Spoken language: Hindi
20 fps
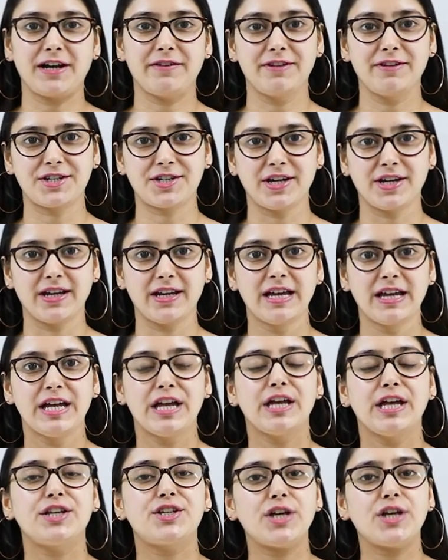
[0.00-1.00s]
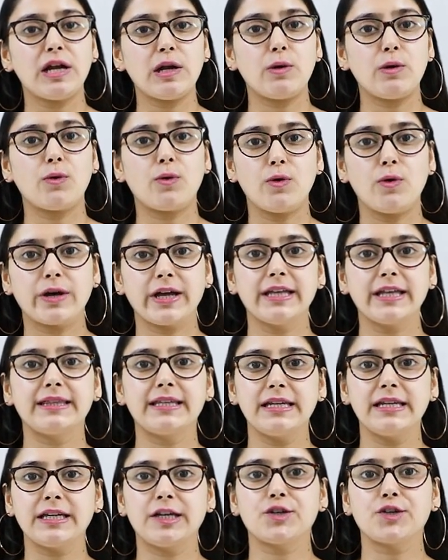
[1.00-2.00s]
का विषय जिन लोगों के
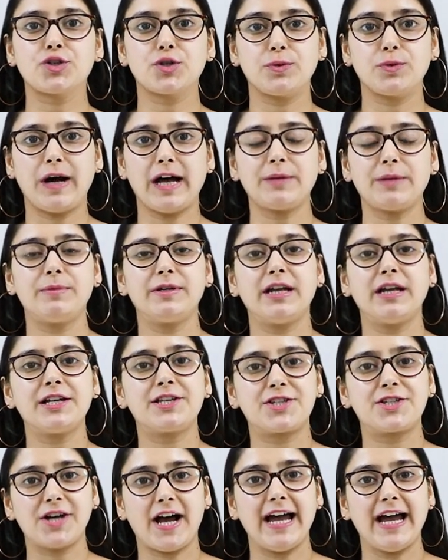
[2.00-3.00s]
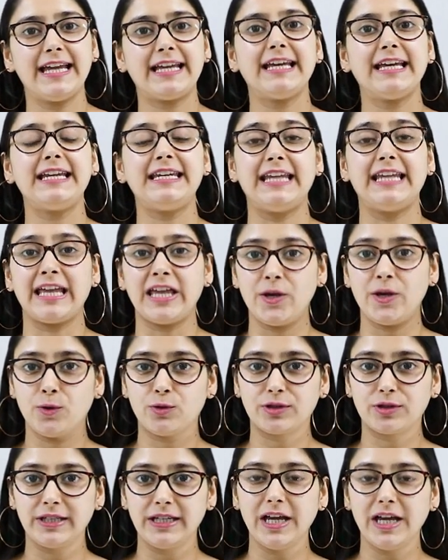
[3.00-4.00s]
दिन की शुरुआत बिना चाय के नहीं
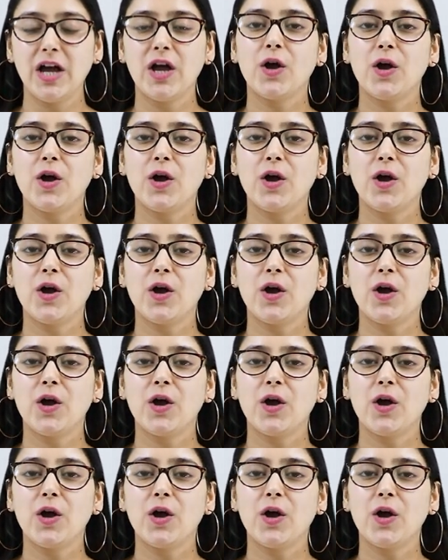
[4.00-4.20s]
होती